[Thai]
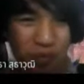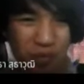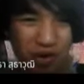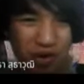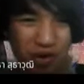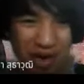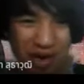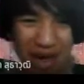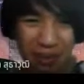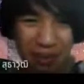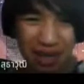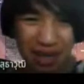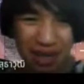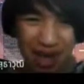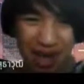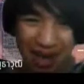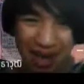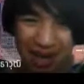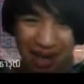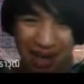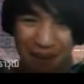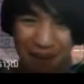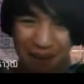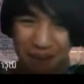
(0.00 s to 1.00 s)
ก็ได้เหมือนกัน
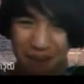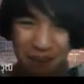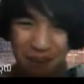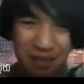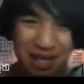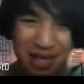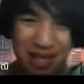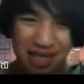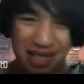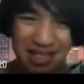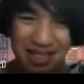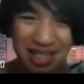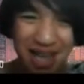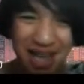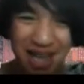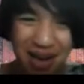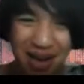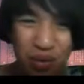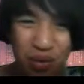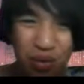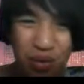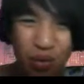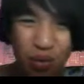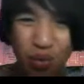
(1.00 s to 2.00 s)
นะครับ เพื่อนจะได้
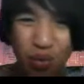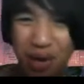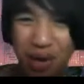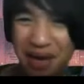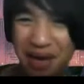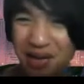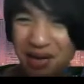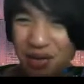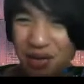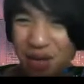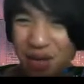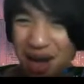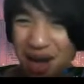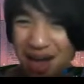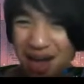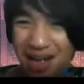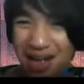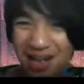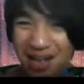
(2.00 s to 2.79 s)
รู้ๆกันเนาะว่า